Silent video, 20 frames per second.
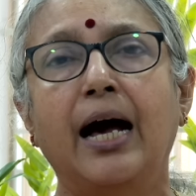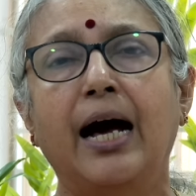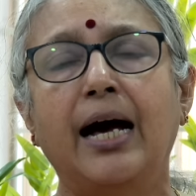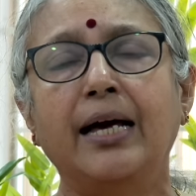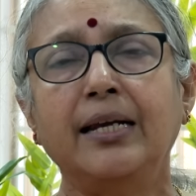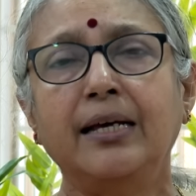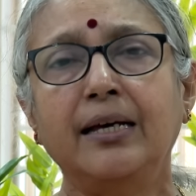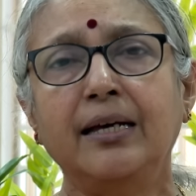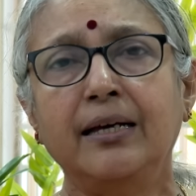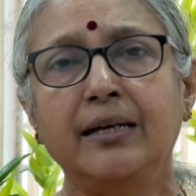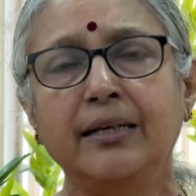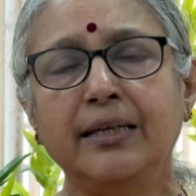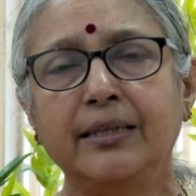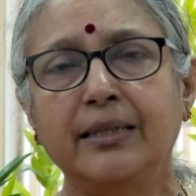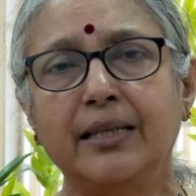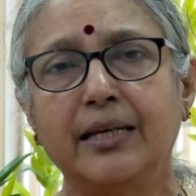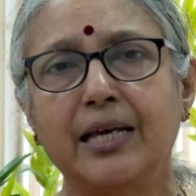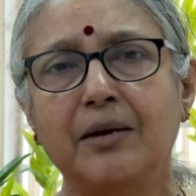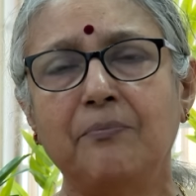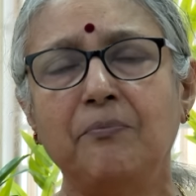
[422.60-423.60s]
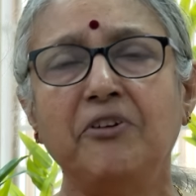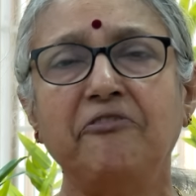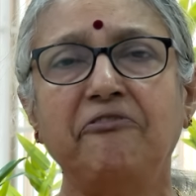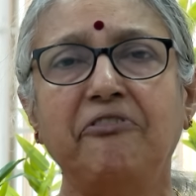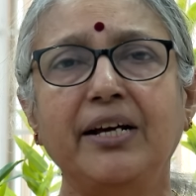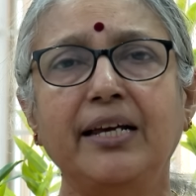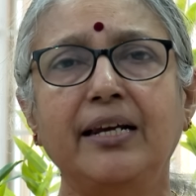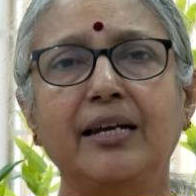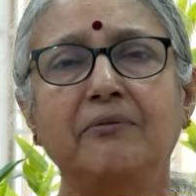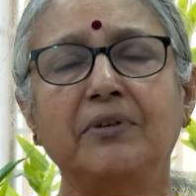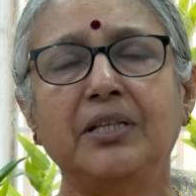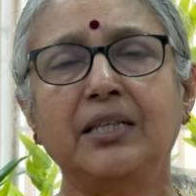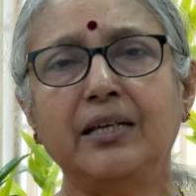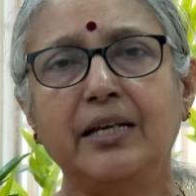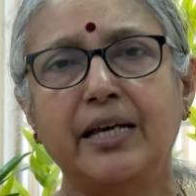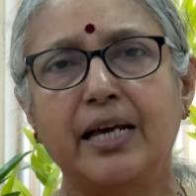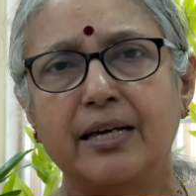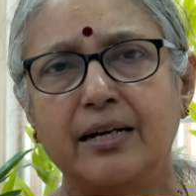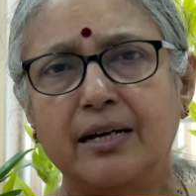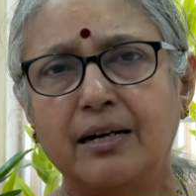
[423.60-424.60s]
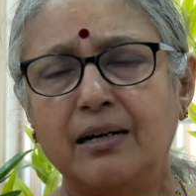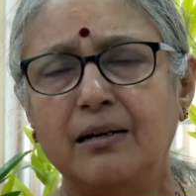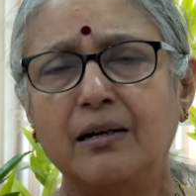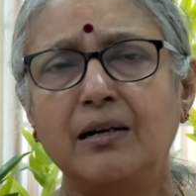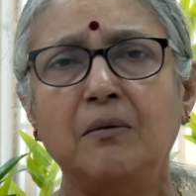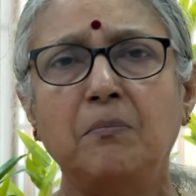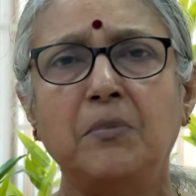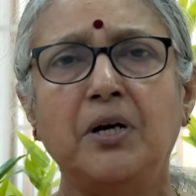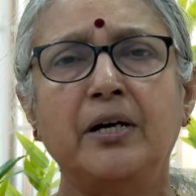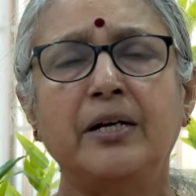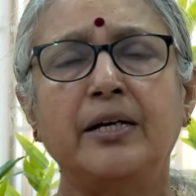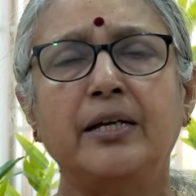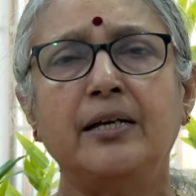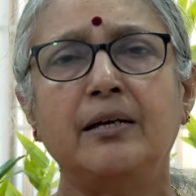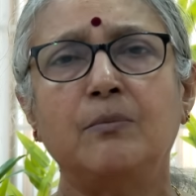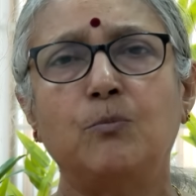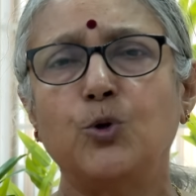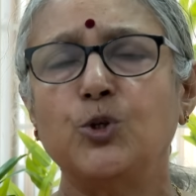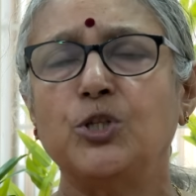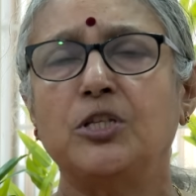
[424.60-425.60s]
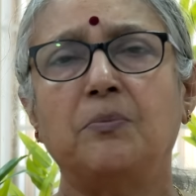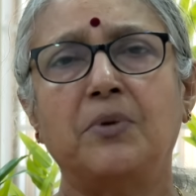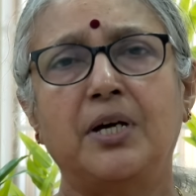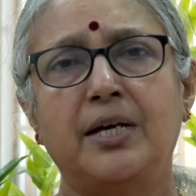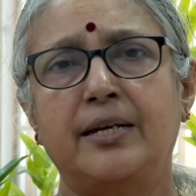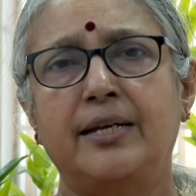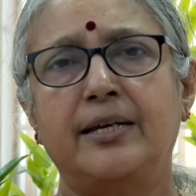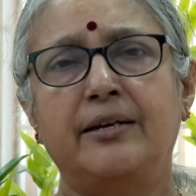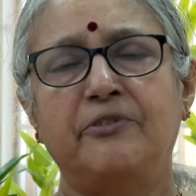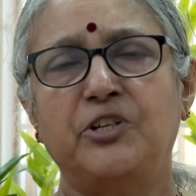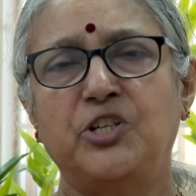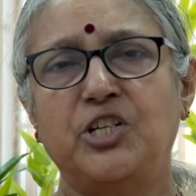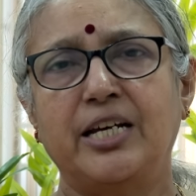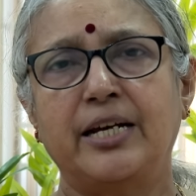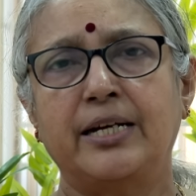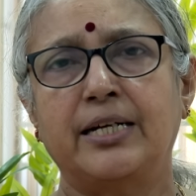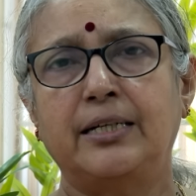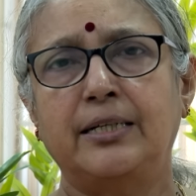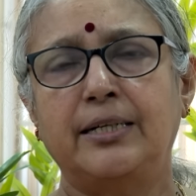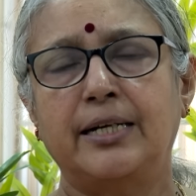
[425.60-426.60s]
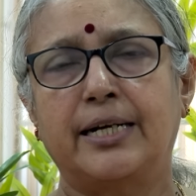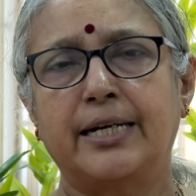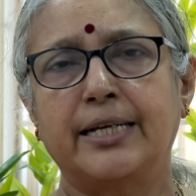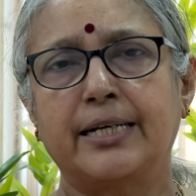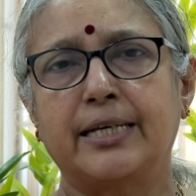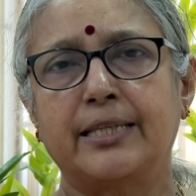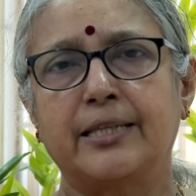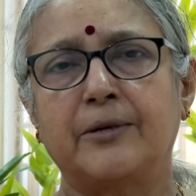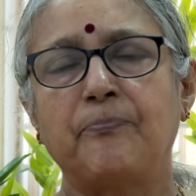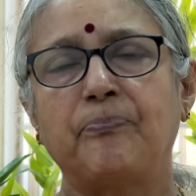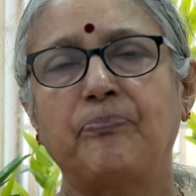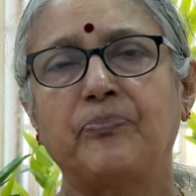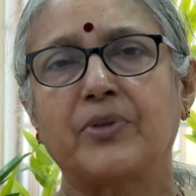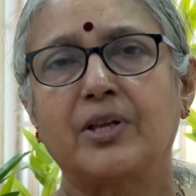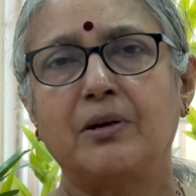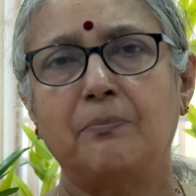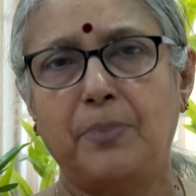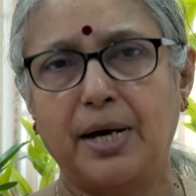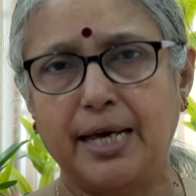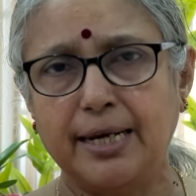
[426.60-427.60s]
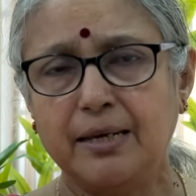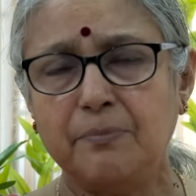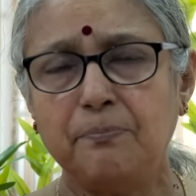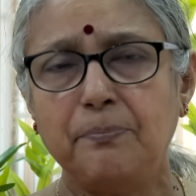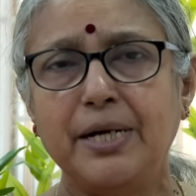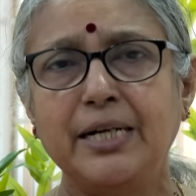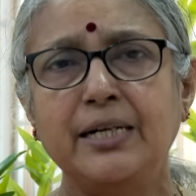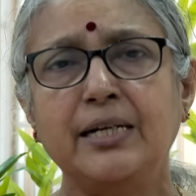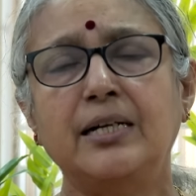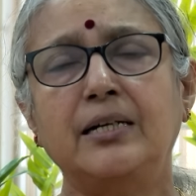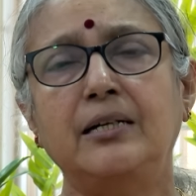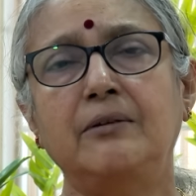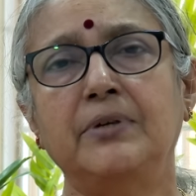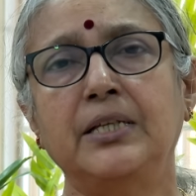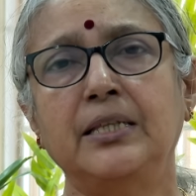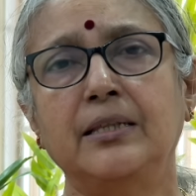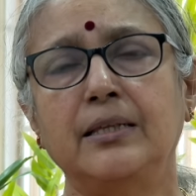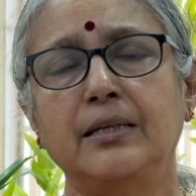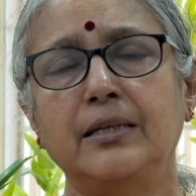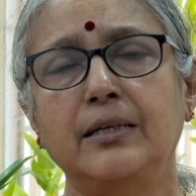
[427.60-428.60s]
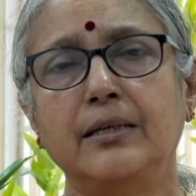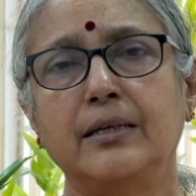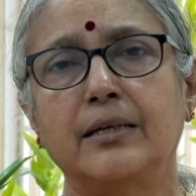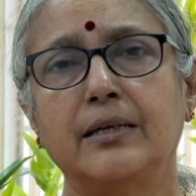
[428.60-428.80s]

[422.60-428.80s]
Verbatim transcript: ஆனால் இந்த எம்எஃப்ஐயில் வந்து ஏராளமான மோசமான விஷயங்கள் நடக்குது பல பெண்கள் வந்து